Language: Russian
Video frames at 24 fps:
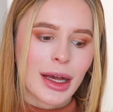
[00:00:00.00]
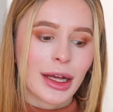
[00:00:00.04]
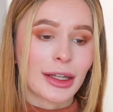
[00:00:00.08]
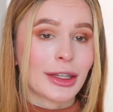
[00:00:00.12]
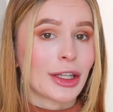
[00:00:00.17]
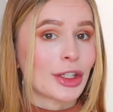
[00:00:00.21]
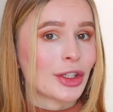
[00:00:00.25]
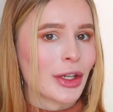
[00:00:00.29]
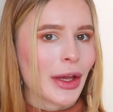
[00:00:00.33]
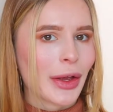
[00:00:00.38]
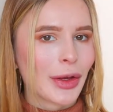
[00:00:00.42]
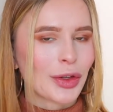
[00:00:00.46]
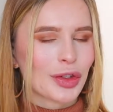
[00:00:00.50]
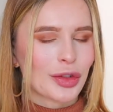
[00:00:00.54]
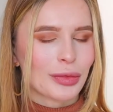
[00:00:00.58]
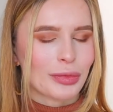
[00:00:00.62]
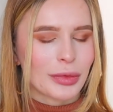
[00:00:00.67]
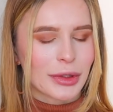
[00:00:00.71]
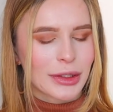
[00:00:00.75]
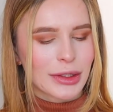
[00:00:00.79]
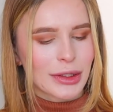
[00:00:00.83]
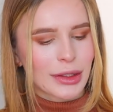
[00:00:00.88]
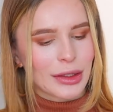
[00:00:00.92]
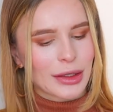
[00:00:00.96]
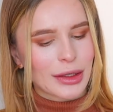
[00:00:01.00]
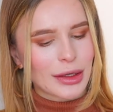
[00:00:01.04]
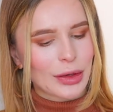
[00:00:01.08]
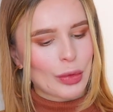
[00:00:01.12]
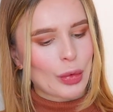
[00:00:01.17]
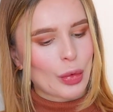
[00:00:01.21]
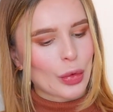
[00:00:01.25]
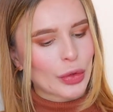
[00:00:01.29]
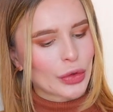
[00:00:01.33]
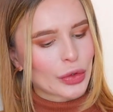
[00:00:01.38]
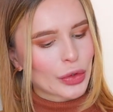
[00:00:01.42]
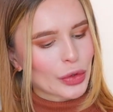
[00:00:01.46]
отличающимися
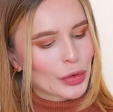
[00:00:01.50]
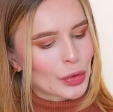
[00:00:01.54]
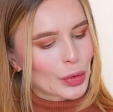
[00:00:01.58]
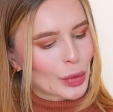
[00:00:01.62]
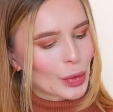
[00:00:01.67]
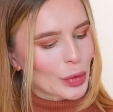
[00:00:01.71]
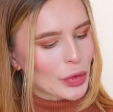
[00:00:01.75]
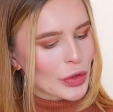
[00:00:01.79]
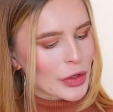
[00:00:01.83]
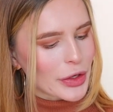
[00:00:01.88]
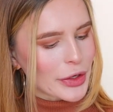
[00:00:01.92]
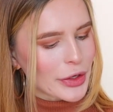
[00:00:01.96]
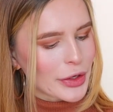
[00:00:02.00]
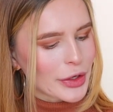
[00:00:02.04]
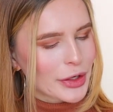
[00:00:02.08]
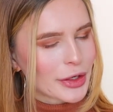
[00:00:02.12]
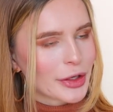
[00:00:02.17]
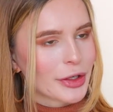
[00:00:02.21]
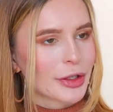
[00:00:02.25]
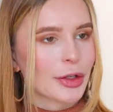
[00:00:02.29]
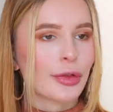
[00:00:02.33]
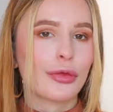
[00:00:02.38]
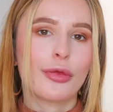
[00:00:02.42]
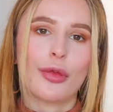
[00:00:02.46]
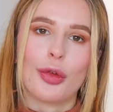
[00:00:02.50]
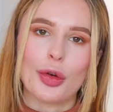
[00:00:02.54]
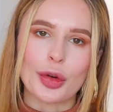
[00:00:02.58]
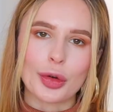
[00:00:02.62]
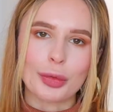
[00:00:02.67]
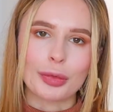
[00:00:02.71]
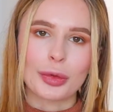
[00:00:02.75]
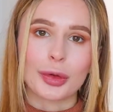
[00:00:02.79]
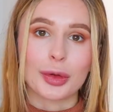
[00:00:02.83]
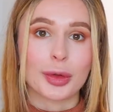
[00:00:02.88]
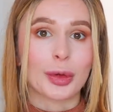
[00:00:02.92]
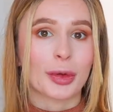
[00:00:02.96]
от других
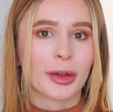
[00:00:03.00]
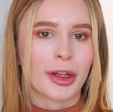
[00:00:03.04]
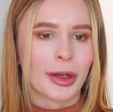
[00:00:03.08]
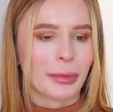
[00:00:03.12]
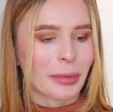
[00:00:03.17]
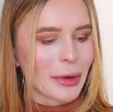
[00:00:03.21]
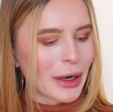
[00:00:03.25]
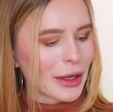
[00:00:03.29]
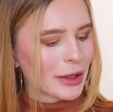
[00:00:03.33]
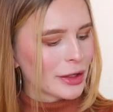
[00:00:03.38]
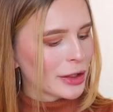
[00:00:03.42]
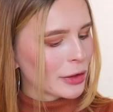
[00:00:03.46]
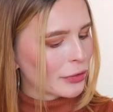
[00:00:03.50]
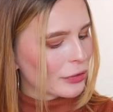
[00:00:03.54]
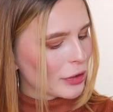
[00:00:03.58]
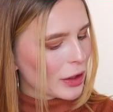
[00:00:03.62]
формул других брендов.